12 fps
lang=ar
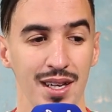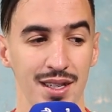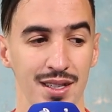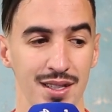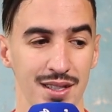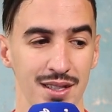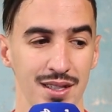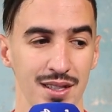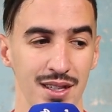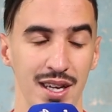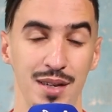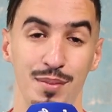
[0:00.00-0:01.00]

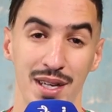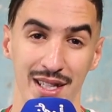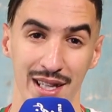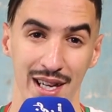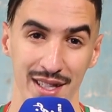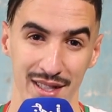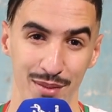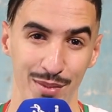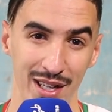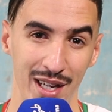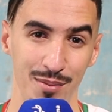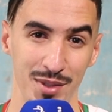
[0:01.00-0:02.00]
أه، حمايه الانظمه
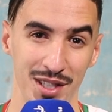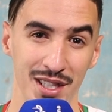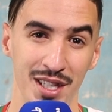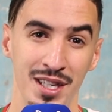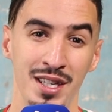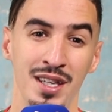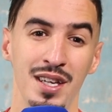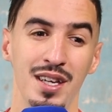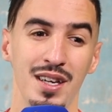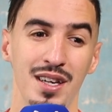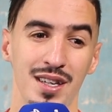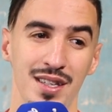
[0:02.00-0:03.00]
الامنيه
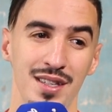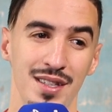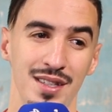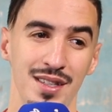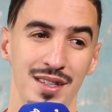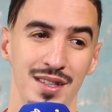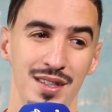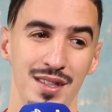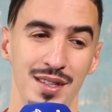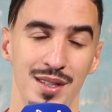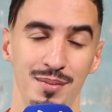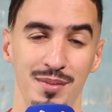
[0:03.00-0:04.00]

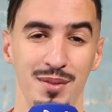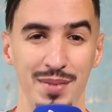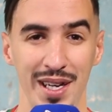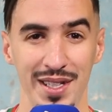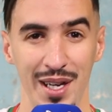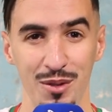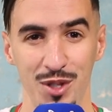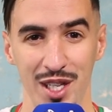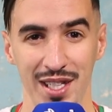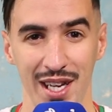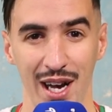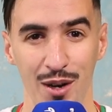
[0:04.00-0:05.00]
أه، من بعد
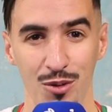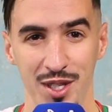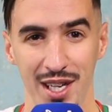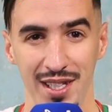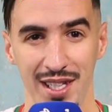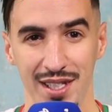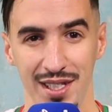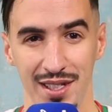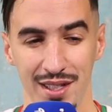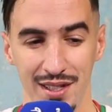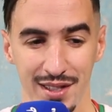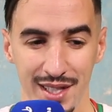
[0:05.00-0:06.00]
عاوتاني حاولت انني
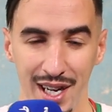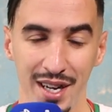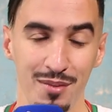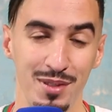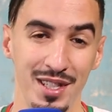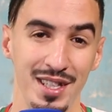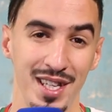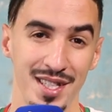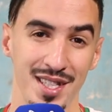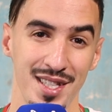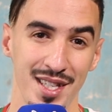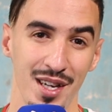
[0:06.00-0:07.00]
نتقرب
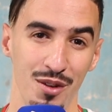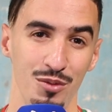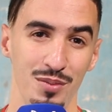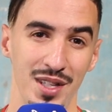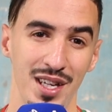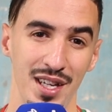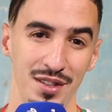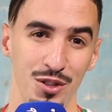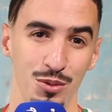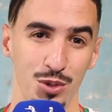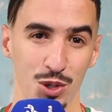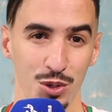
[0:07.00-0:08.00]
للناس اكثر ونبدا
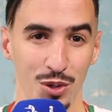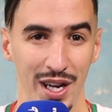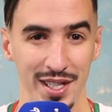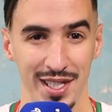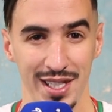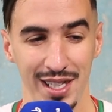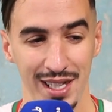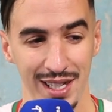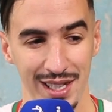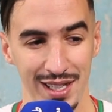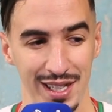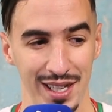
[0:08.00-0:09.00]
نعطيهم شروحات على
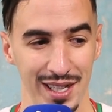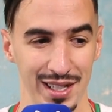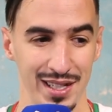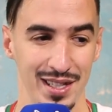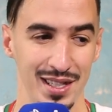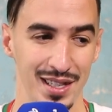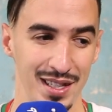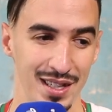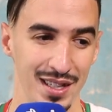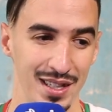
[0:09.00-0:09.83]
على على